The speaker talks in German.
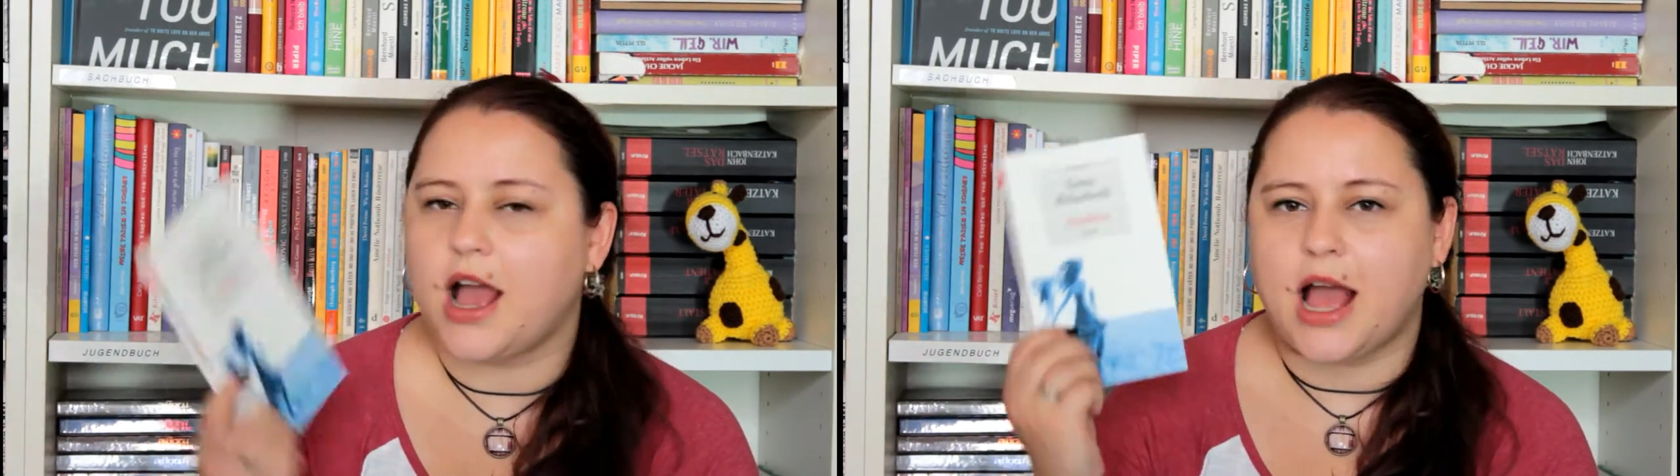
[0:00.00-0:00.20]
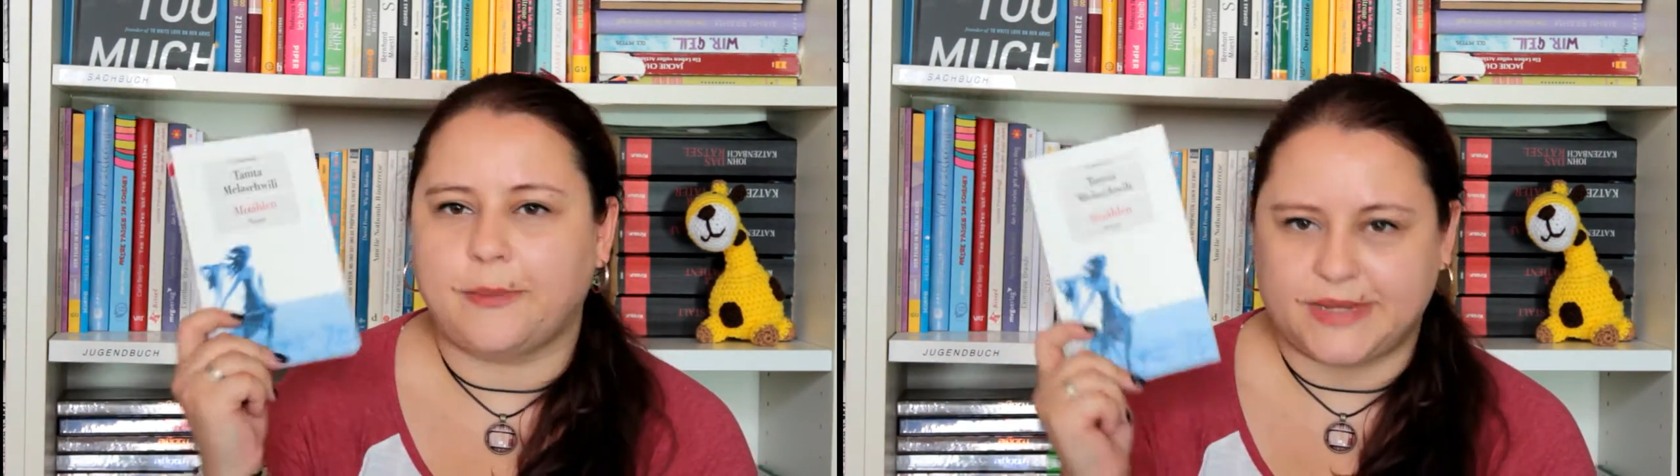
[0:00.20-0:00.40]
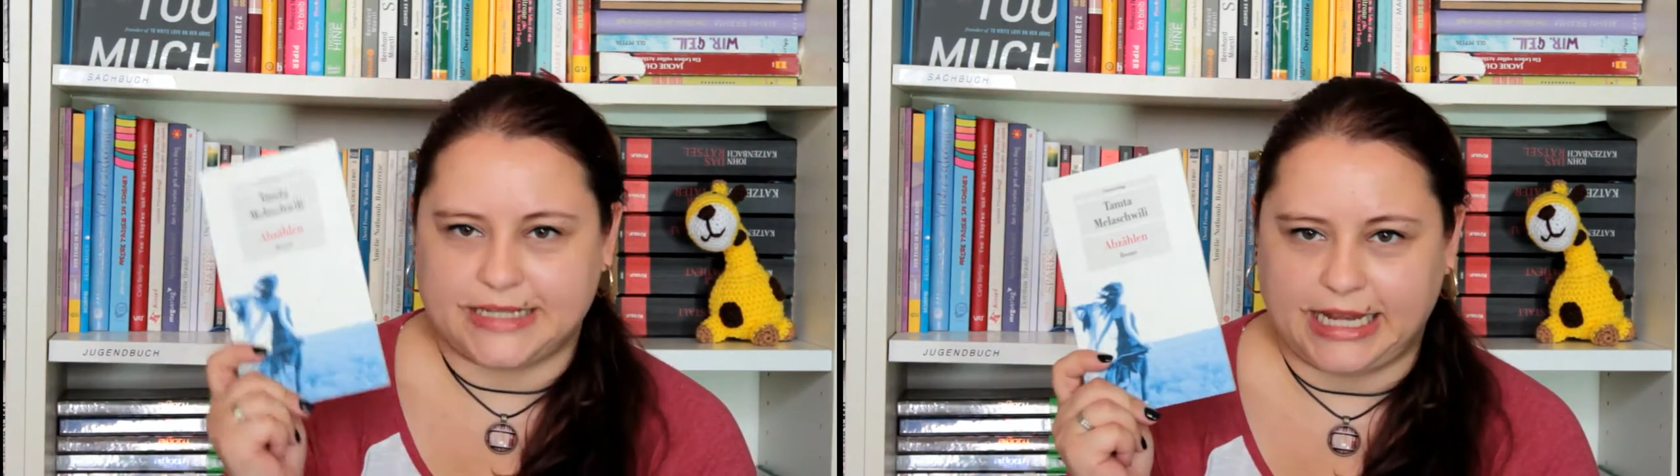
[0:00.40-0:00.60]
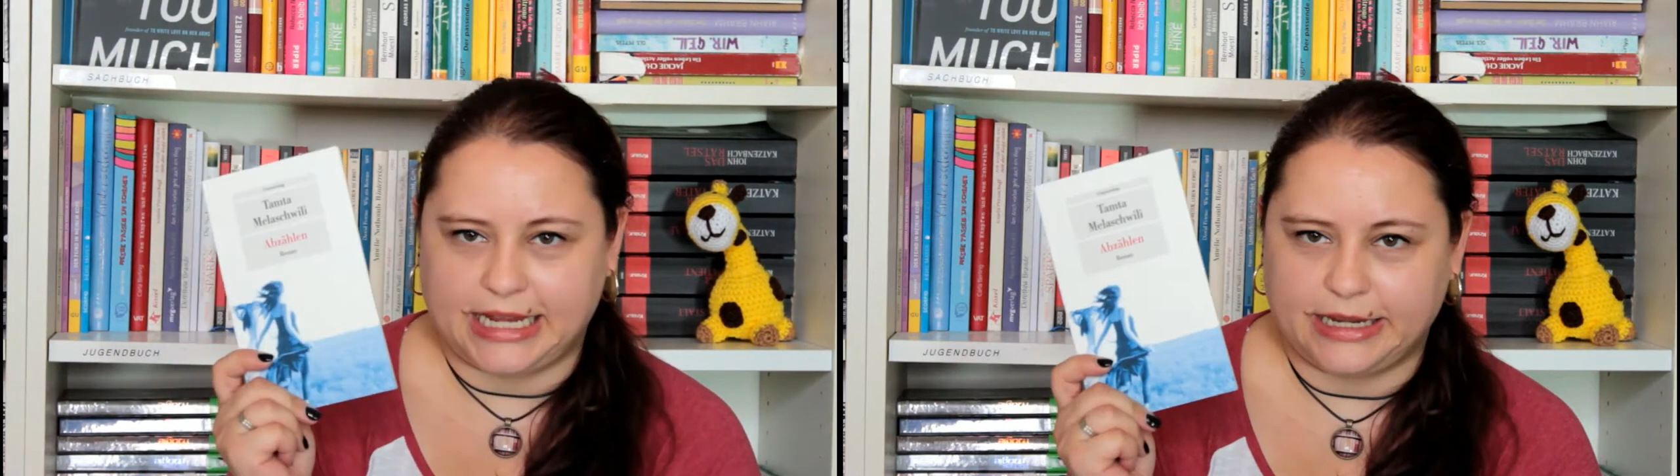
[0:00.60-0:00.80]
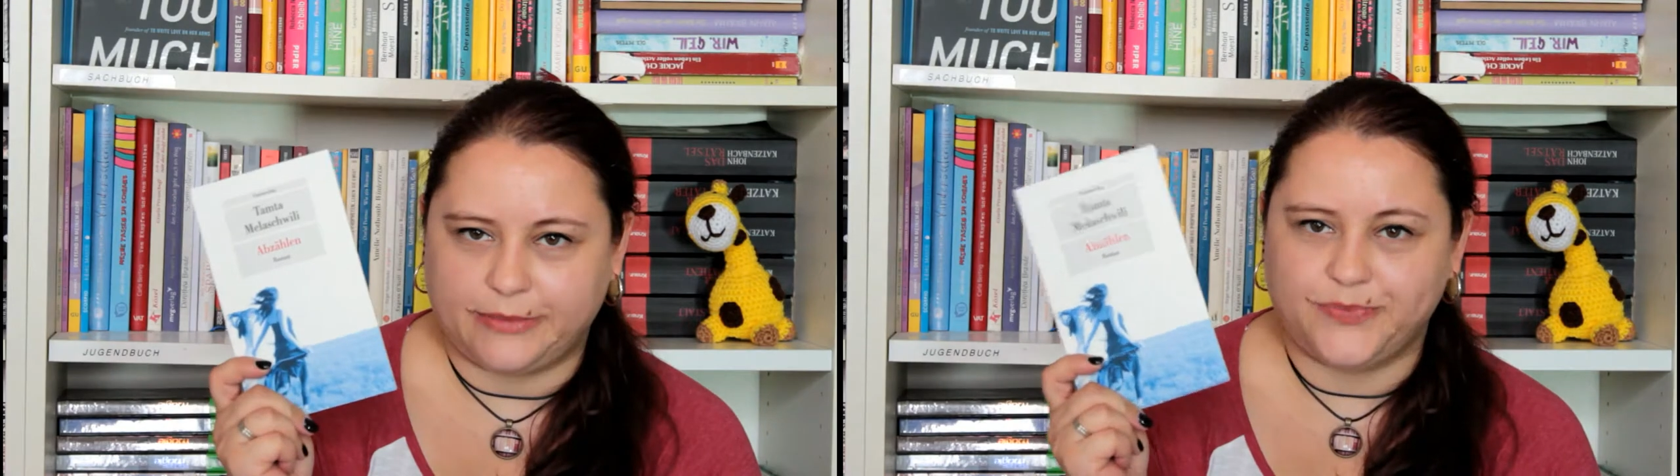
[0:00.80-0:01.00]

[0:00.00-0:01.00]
Abzählen.